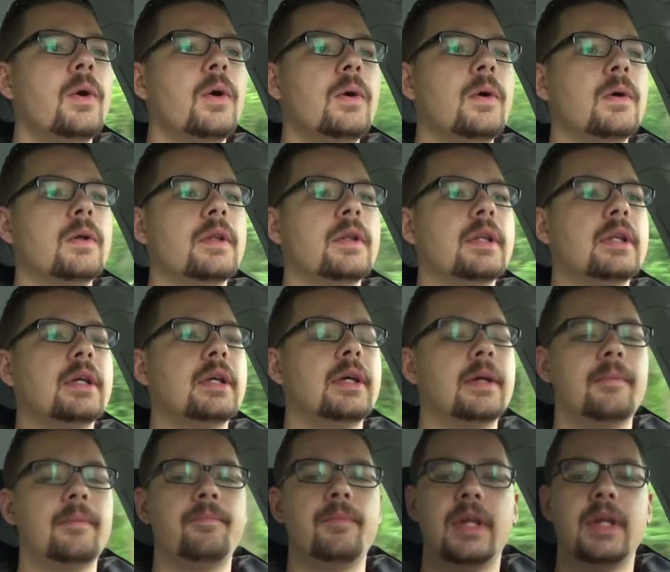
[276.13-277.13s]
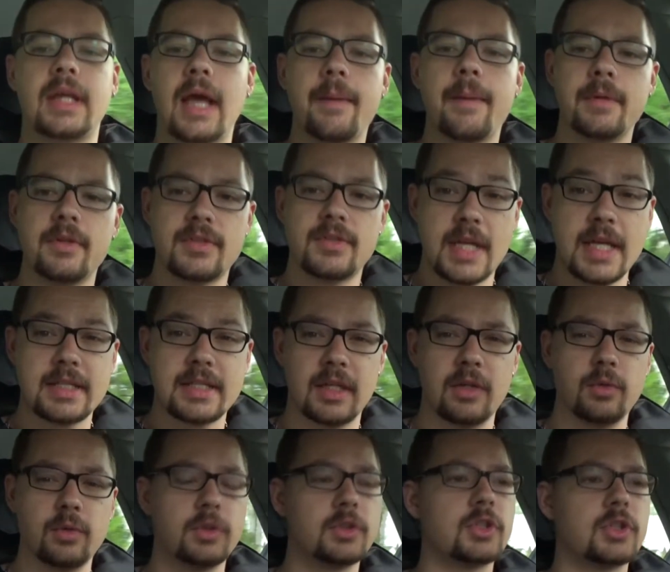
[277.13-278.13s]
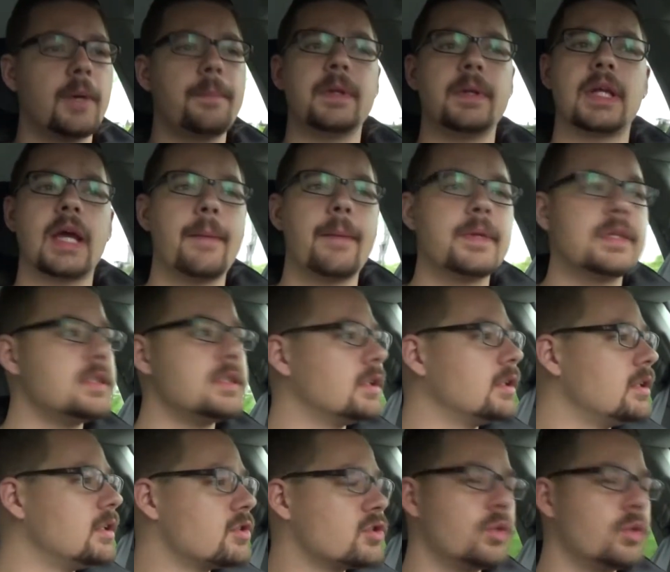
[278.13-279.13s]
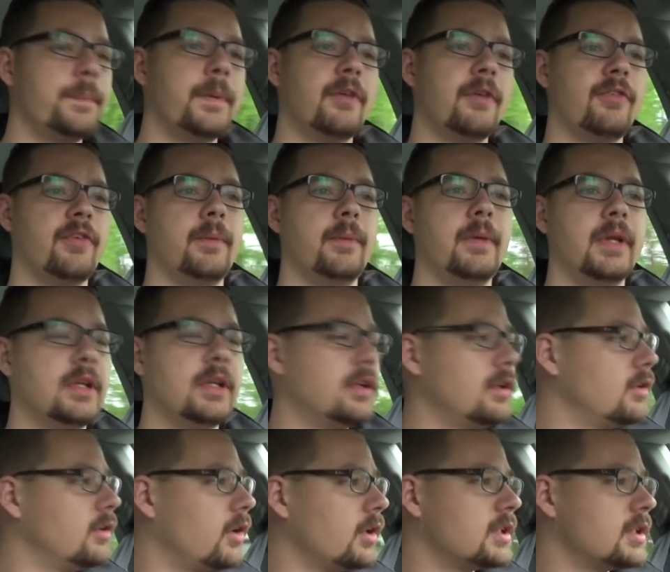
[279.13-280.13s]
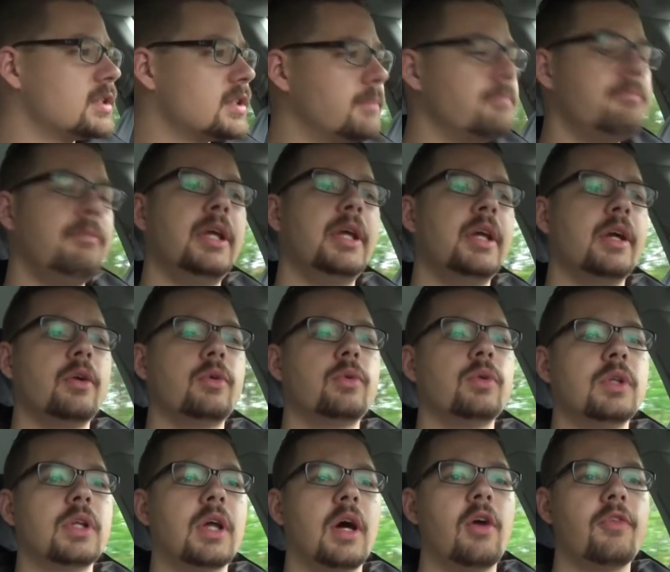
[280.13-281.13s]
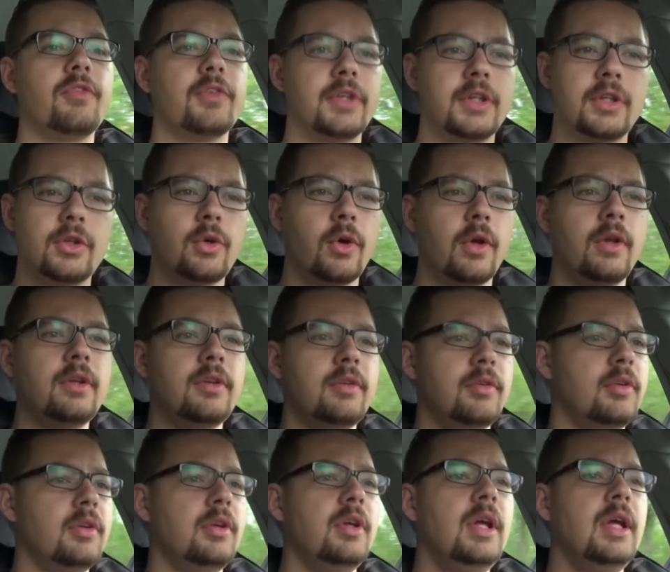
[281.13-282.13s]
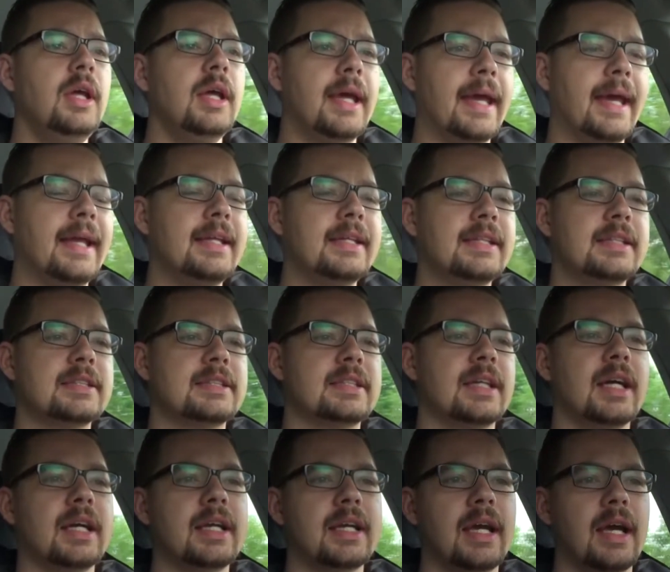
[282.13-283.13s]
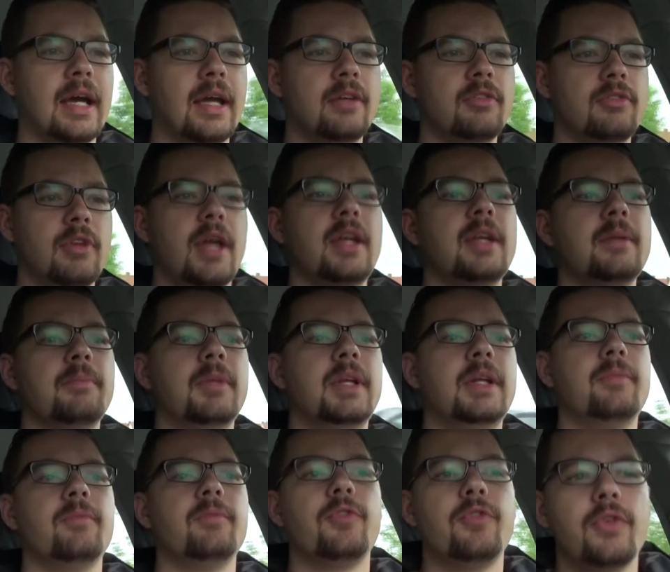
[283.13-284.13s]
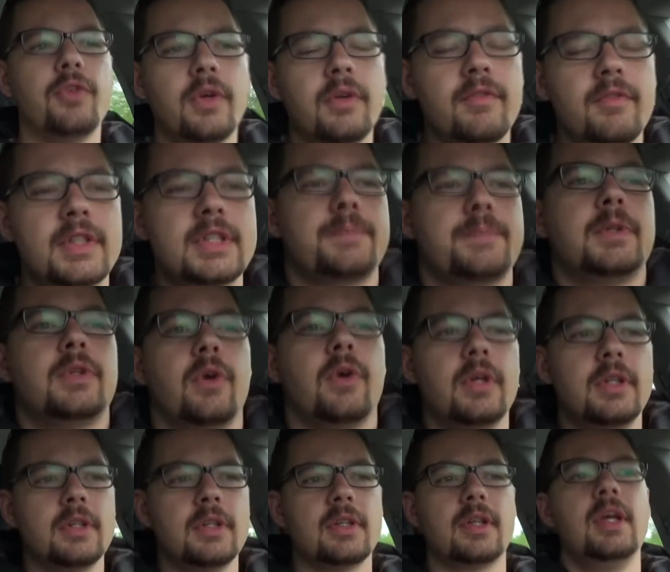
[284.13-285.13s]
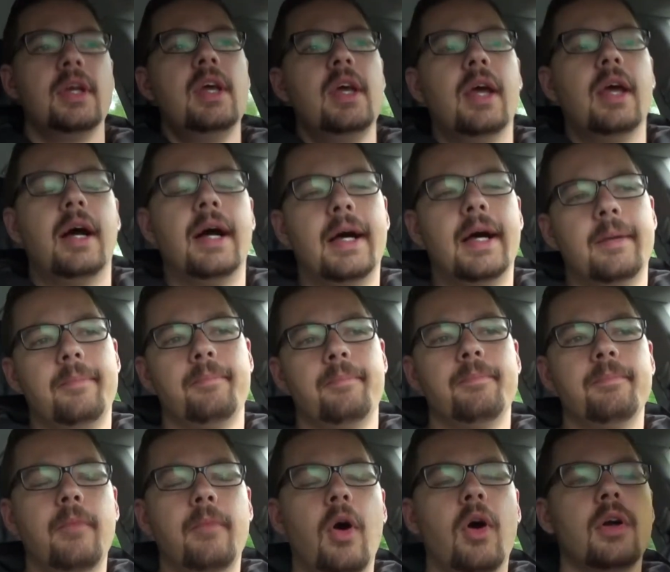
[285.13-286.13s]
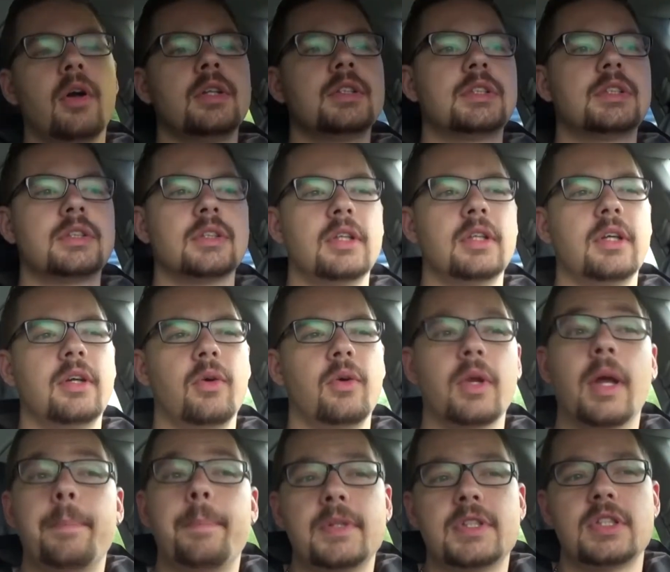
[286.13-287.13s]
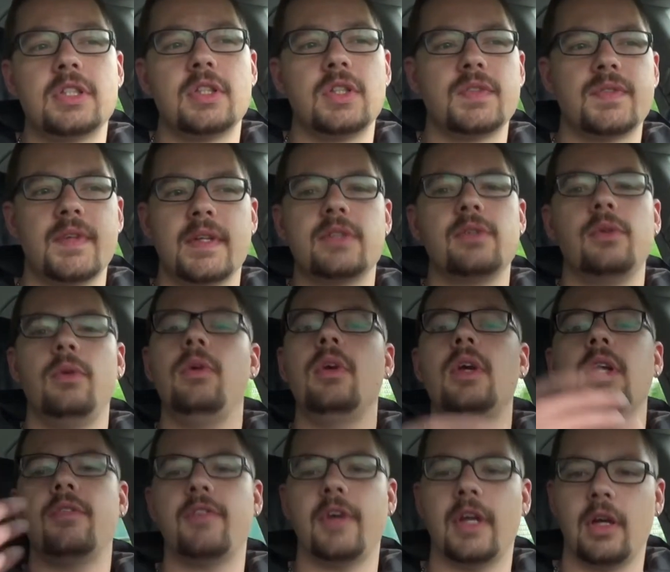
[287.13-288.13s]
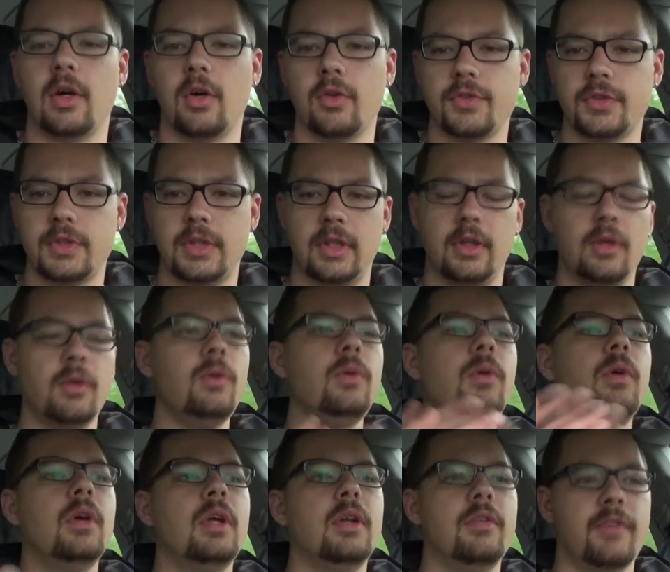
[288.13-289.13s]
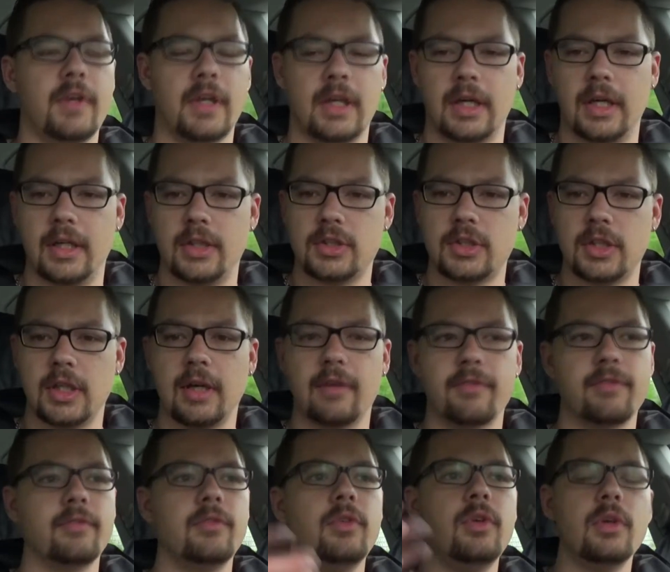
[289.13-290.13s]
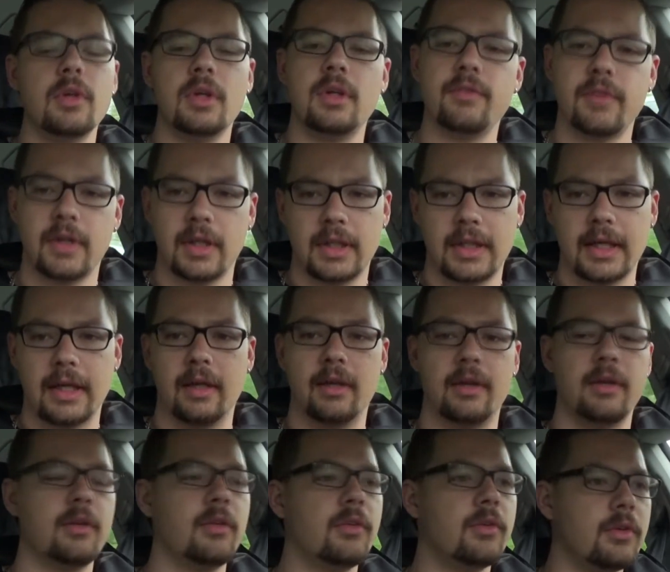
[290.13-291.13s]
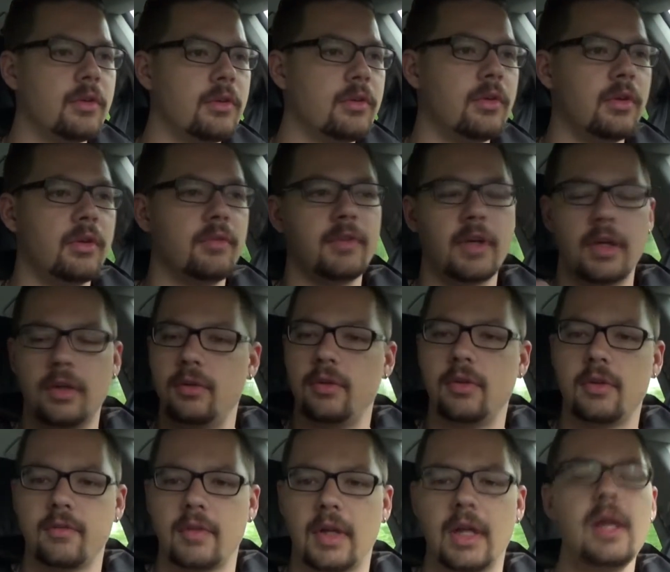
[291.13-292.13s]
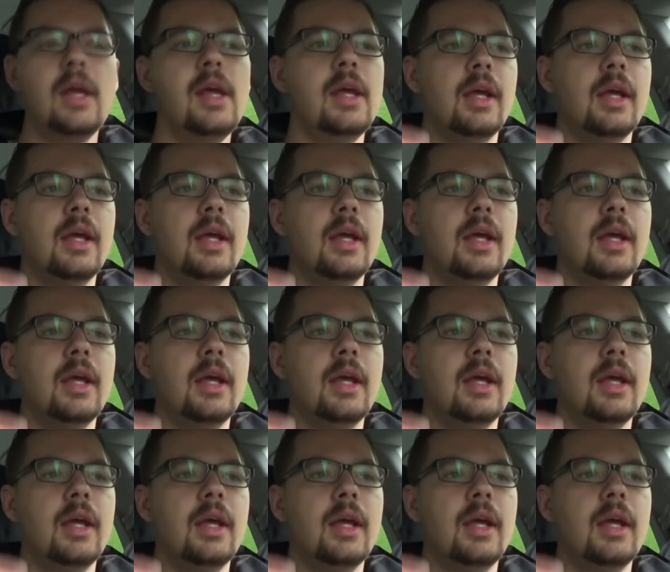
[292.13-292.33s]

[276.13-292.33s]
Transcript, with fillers: Und ähm, ich habe einen sehr, sehr guten Job. Ich habe eine super Firma. Die Leute sind mega cool drauf. Und ich könnte ehrlich gesagt kein random Leben führen, was bedeutet, ähm, morgens äh, oder beziehungsweise irgendwann aufstehen, irgendwann einschlafen, irgendwann cutten und irgendwann, irgendwann.